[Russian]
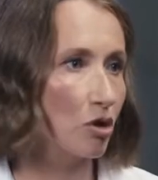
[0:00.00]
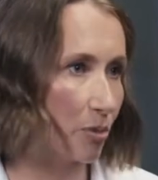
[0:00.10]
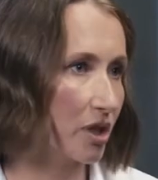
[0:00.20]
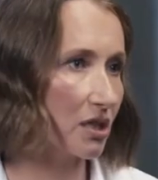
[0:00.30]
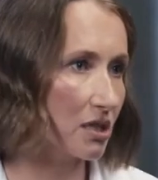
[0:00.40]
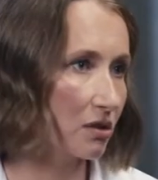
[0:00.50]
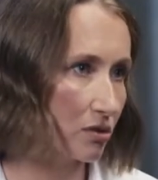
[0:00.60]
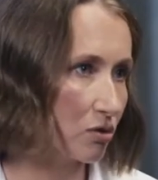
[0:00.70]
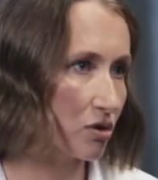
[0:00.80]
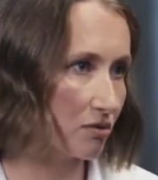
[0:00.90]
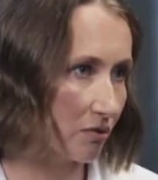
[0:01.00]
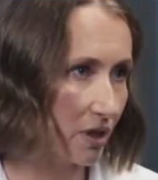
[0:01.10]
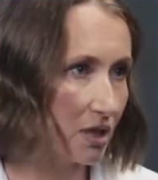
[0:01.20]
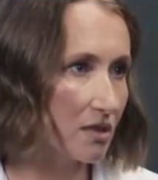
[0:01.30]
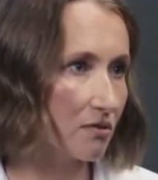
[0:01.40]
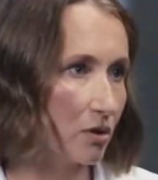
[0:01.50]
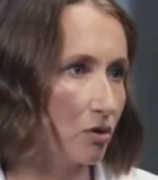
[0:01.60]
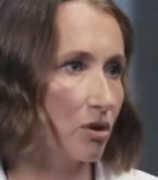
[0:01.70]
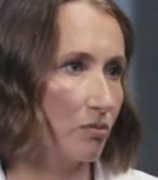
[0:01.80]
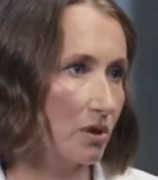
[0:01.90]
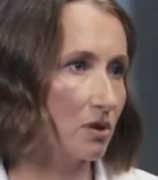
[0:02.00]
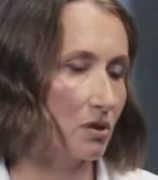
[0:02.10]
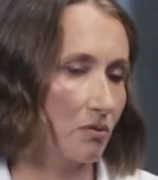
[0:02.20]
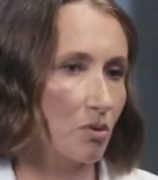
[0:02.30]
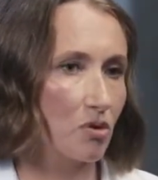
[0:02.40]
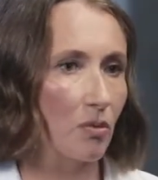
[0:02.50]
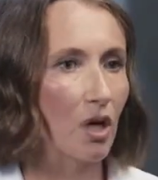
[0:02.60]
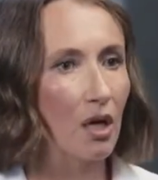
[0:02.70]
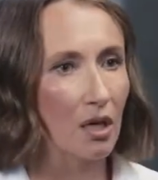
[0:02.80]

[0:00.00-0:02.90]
ну, оно прекратило существование свое, и мы, в общем,